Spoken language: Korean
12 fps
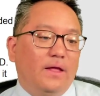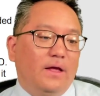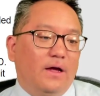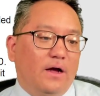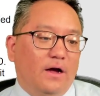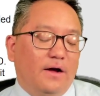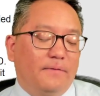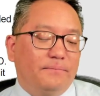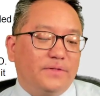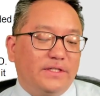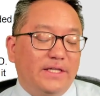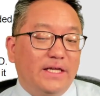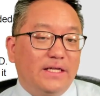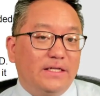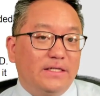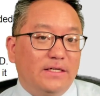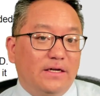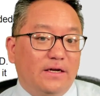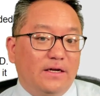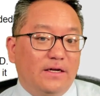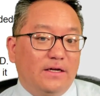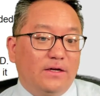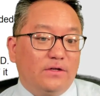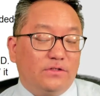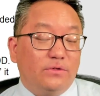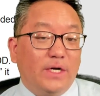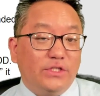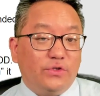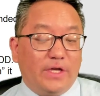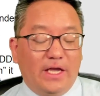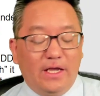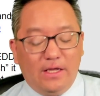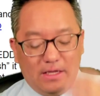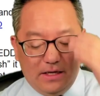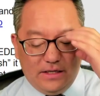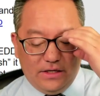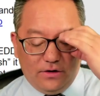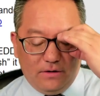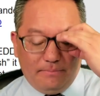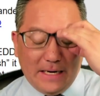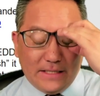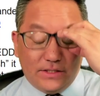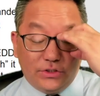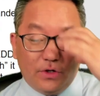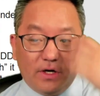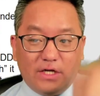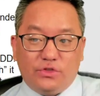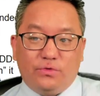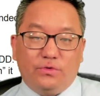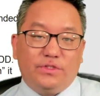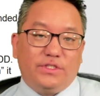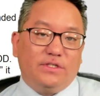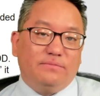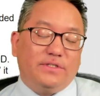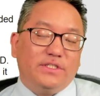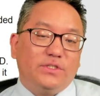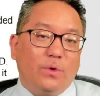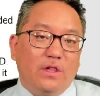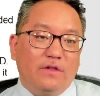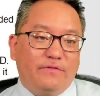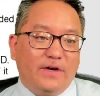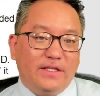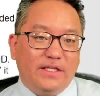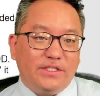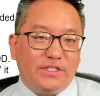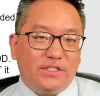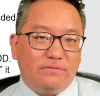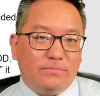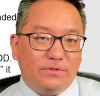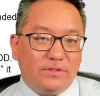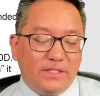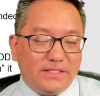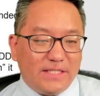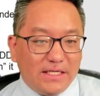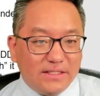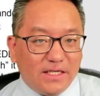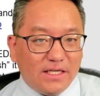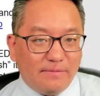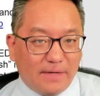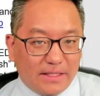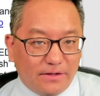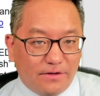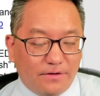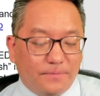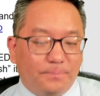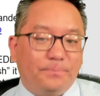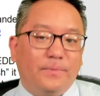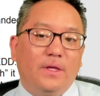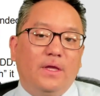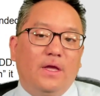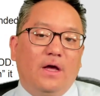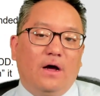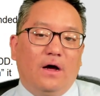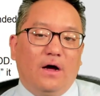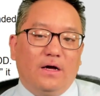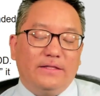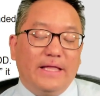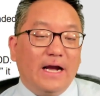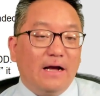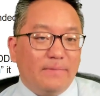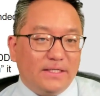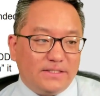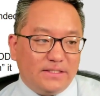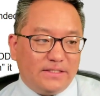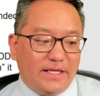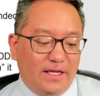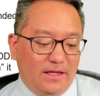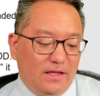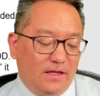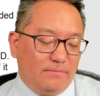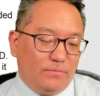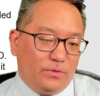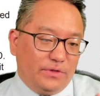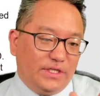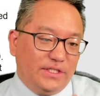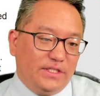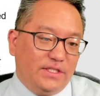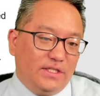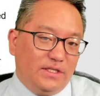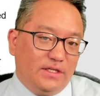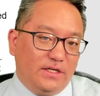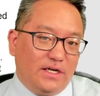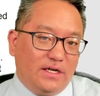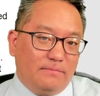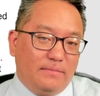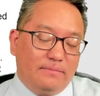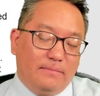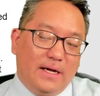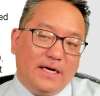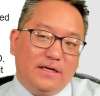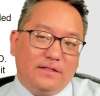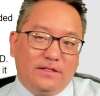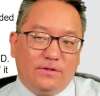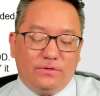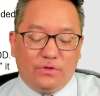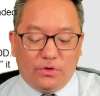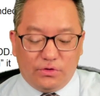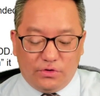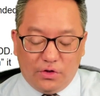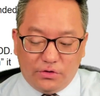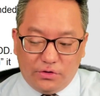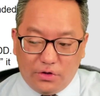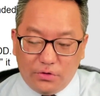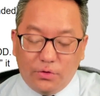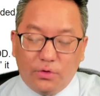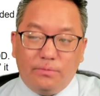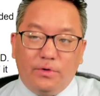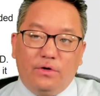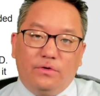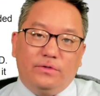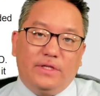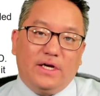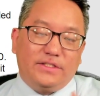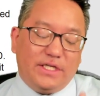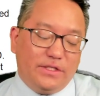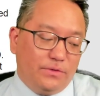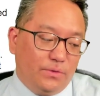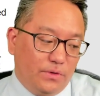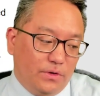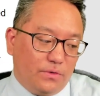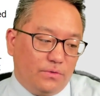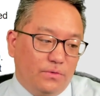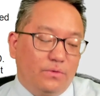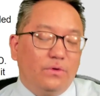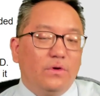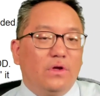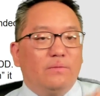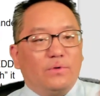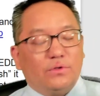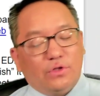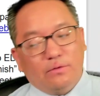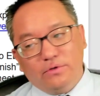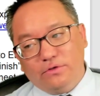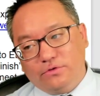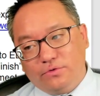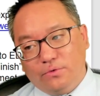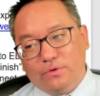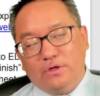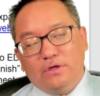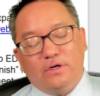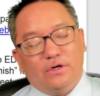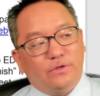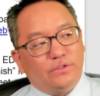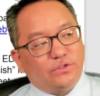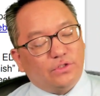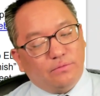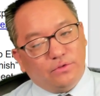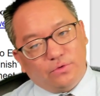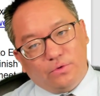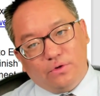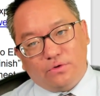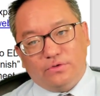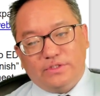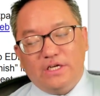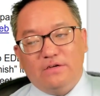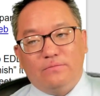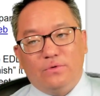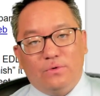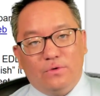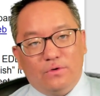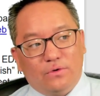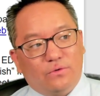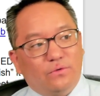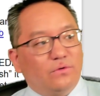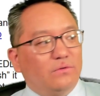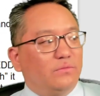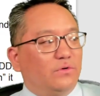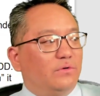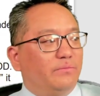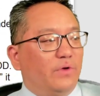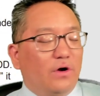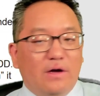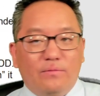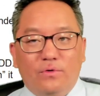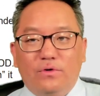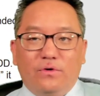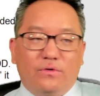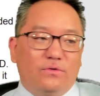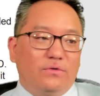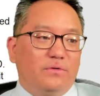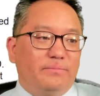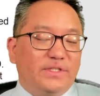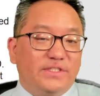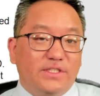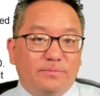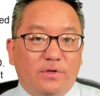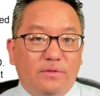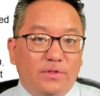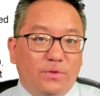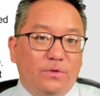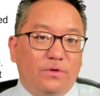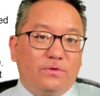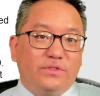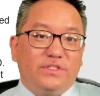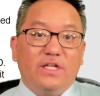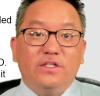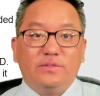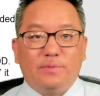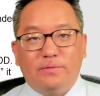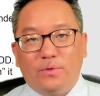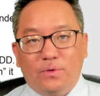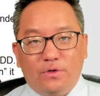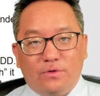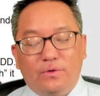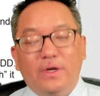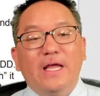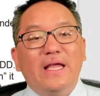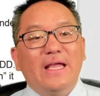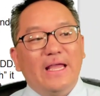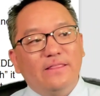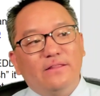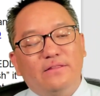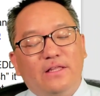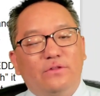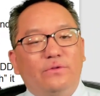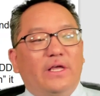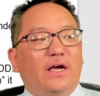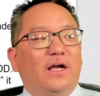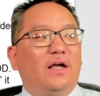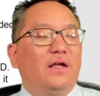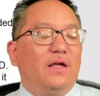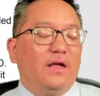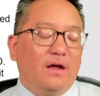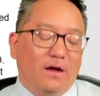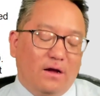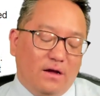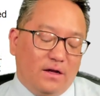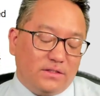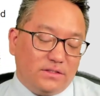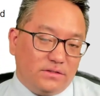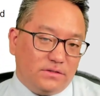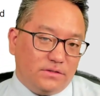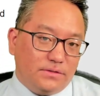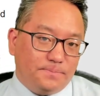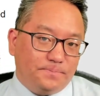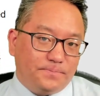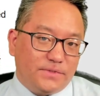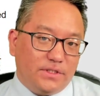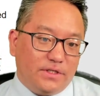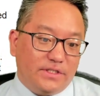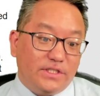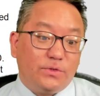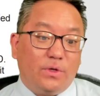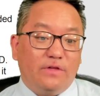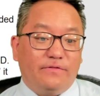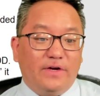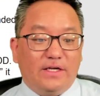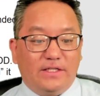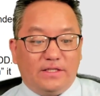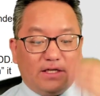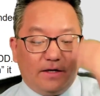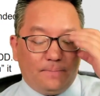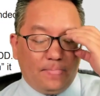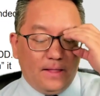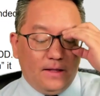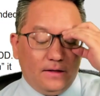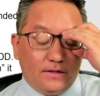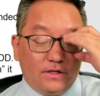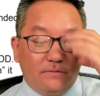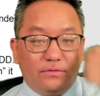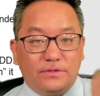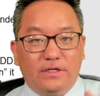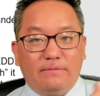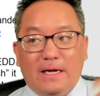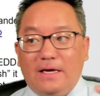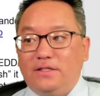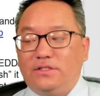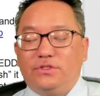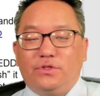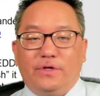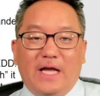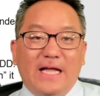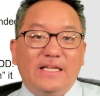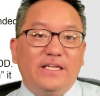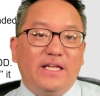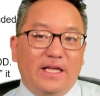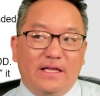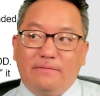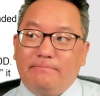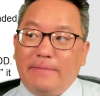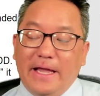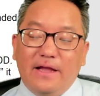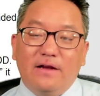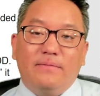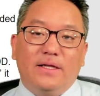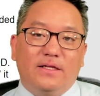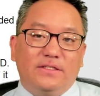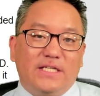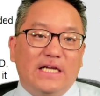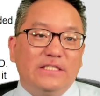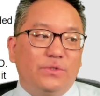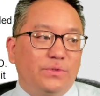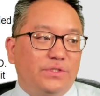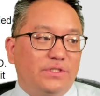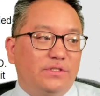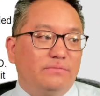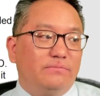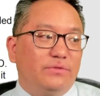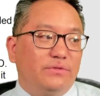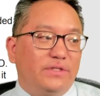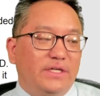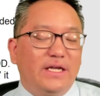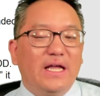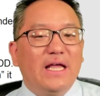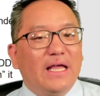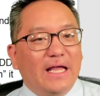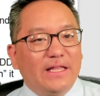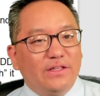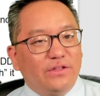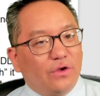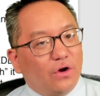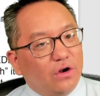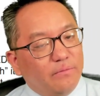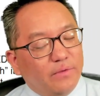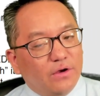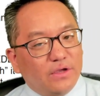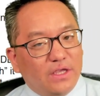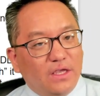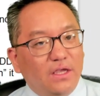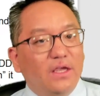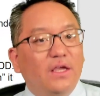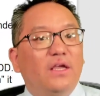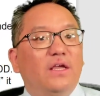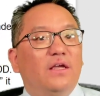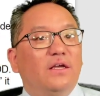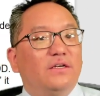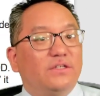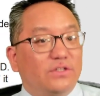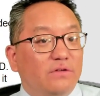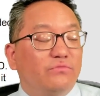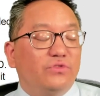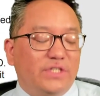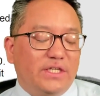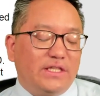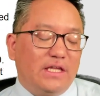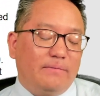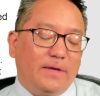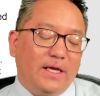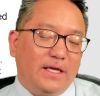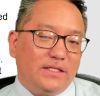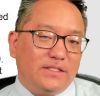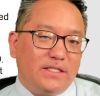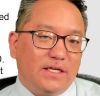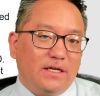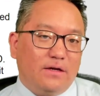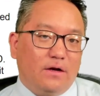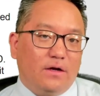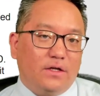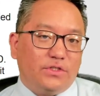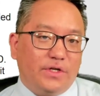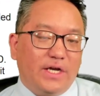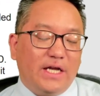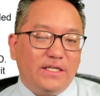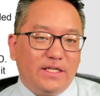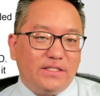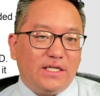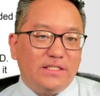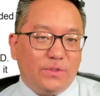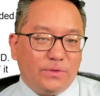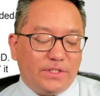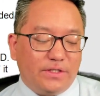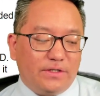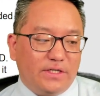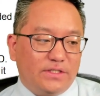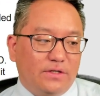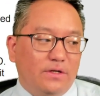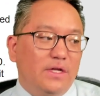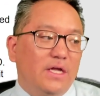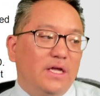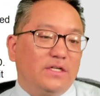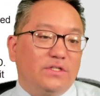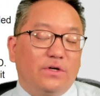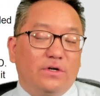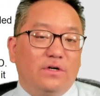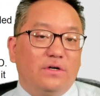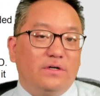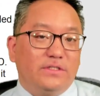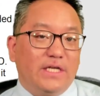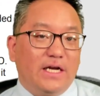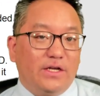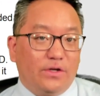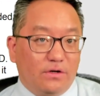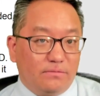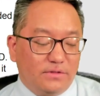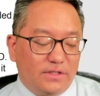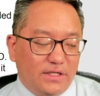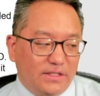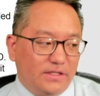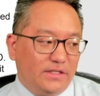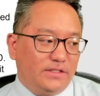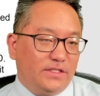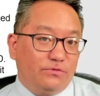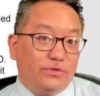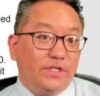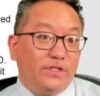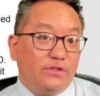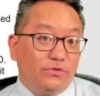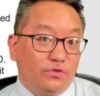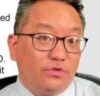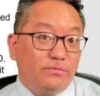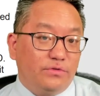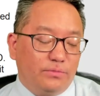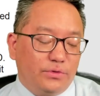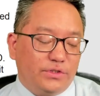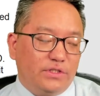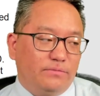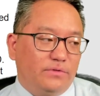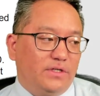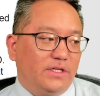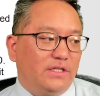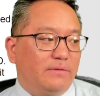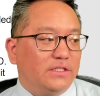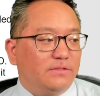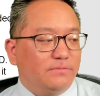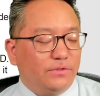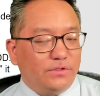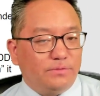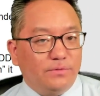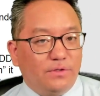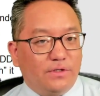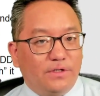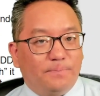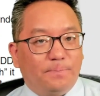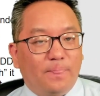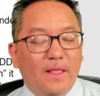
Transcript: 아, 근데 아, 그 와중에 이거를 받으셔가지고 지금 디스퀄러파이 되시는 분들이 상당히 많아요. 아, 내가 봤을 때 뭐 EDD가 말하는 대로 너, 너, 연도별로 내가 제대로 올렸고 뭐 W2 올리라고 그러죠. W2 올렸고 세금보고 올렸고 뭐 명함 올렸고 비즈니스 퍼밋 올렸고 셀러스 퍼밋 올렸고 했는데도 내가 아, 그 저기 데스컬리파이가 됐다. 그런 분들이 많아서 저희 한인에 매일마다 찾아오시는 분들이 한 10명이 그런 문제 때문에 이제 아, 저희 한인에 찾아오세요. 그래서 그거를 제가 여러분들한테 이제 우리 유튜브로 보시는 분들한테 말씀드리고 싶은 거는